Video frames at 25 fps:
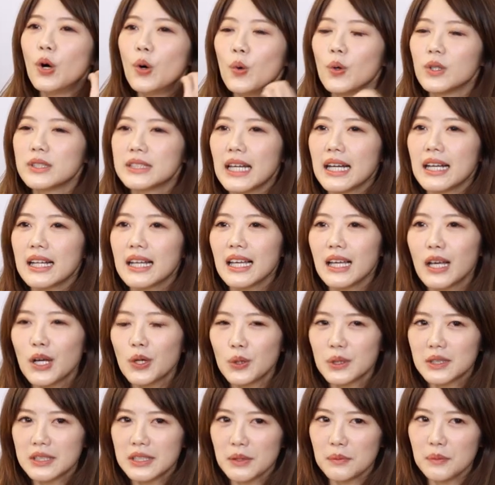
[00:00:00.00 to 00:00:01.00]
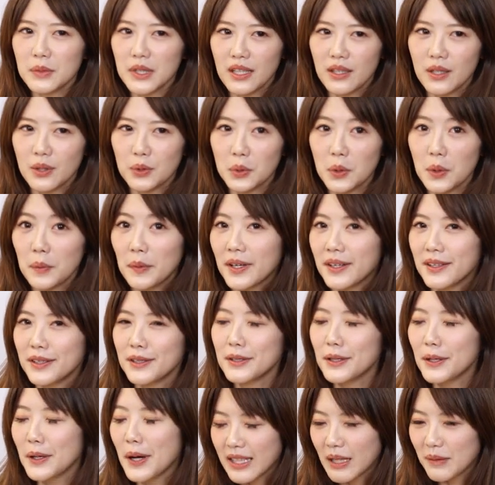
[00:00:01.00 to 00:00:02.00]
我常常看到我身边很多朋
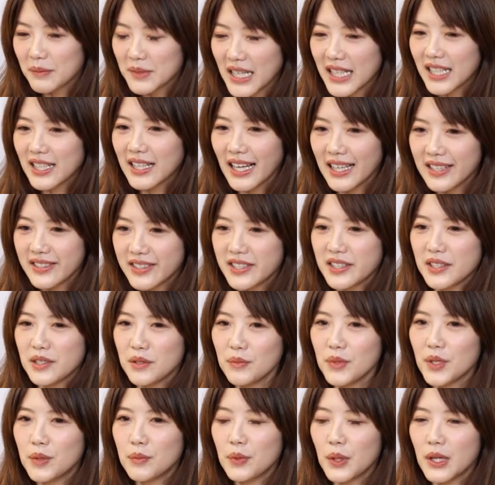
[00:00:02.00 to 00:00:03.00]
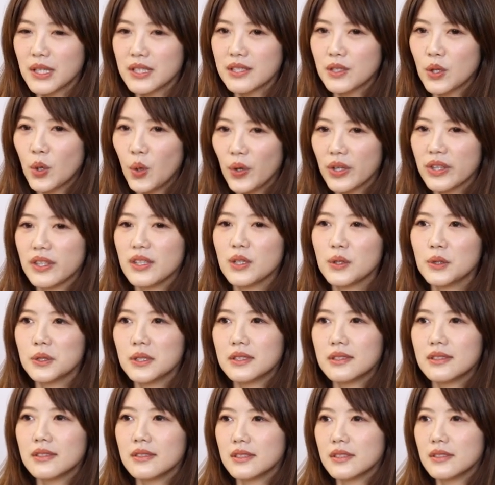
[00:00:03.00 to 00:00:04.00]
友，他们在一个感情里面，不管是婚姻或
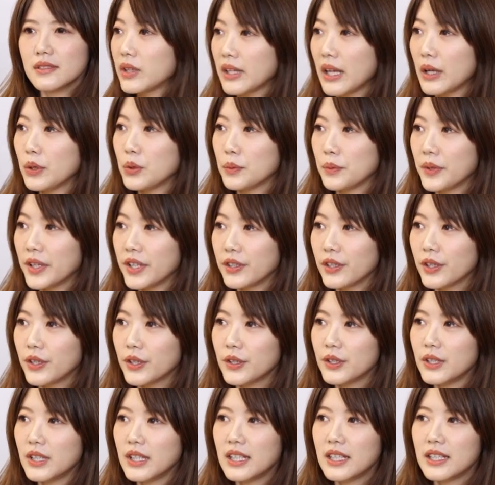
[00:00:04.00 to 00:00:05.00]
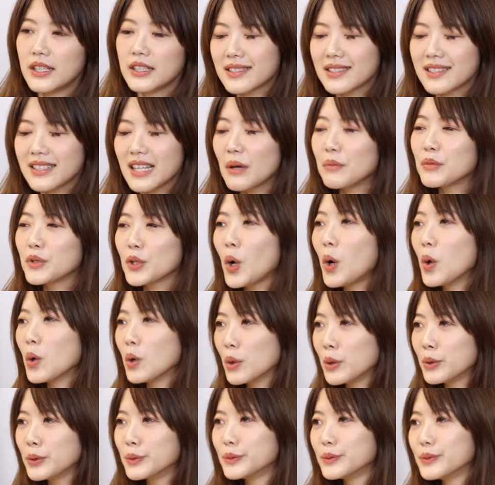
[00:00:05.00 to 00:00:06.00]
者是男女朋友，嗯、其实他们痛
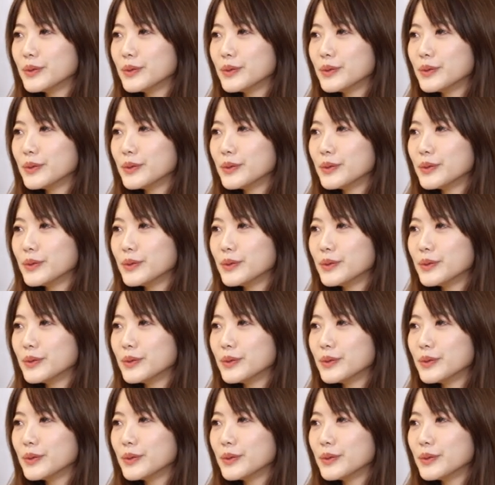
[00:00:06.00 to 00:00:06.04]
苦。